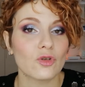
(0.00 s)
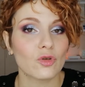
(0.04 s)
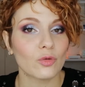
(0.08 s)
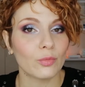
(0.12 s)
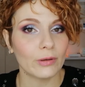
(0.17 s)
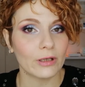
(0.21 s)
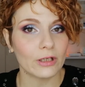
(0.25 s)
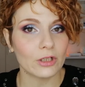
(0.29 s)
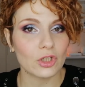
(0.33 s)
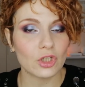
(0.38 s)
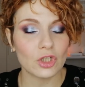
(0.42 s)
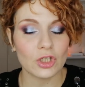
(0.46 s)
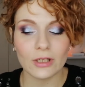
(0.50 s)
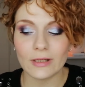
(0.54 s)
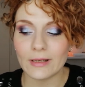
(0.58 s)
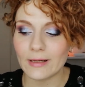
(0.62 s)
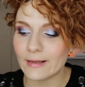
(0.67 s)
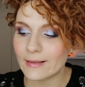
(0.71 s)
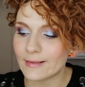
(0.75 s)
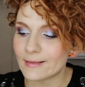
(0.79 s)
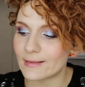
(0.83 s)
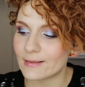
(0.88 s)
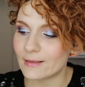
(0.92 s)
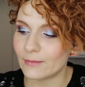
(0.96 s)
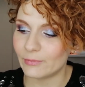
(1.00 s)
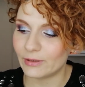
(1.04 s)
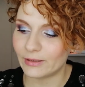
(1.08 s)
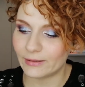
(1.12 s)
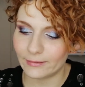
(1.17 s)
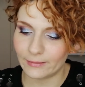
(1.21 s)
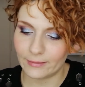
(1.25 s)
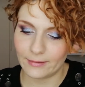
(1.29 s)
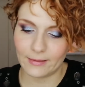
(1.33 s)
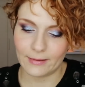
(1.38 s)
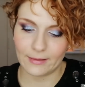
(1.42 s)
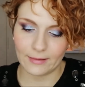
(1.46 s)
sopracciglia,
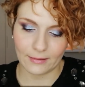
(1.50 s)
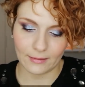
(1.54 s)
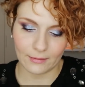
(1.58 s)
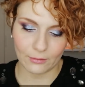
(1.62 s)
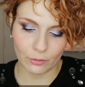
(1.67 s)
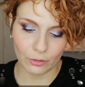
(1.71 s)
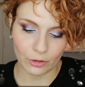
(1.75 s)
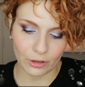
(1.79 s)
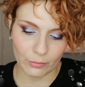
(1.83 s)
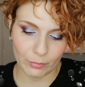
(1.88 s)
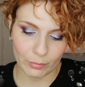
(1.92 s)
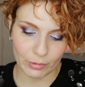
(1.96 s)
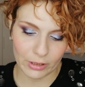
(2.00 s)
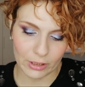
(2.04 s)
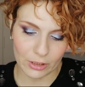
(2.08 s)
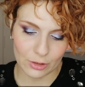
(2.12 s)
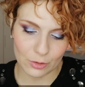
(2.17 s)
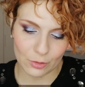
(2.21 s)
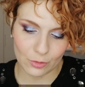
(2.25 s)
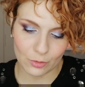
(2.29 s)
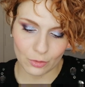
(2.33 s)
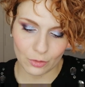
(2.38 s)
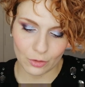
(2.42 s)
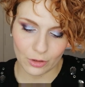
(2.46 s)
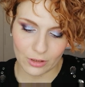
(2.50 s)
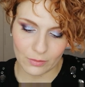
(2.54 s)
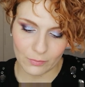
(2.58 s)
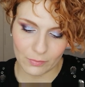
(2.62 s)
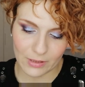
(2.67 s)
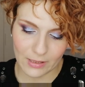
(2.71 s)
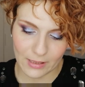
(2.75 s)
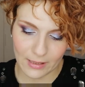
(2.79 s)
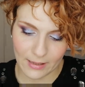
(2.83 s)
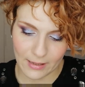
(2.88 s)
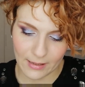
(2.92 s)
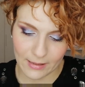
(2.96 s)
stamattina ho ripreso i
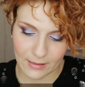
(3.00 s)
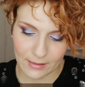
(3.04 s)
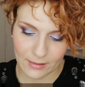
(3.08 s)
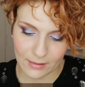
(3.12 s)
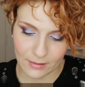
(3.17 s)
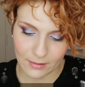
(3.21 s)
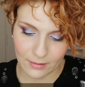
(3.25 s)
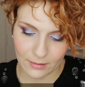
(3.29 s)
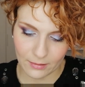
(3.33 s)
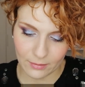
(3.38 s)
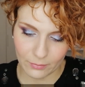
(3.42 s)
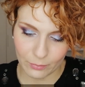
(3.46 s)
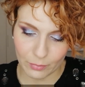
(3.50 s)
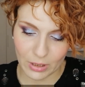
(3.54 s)
miei uh,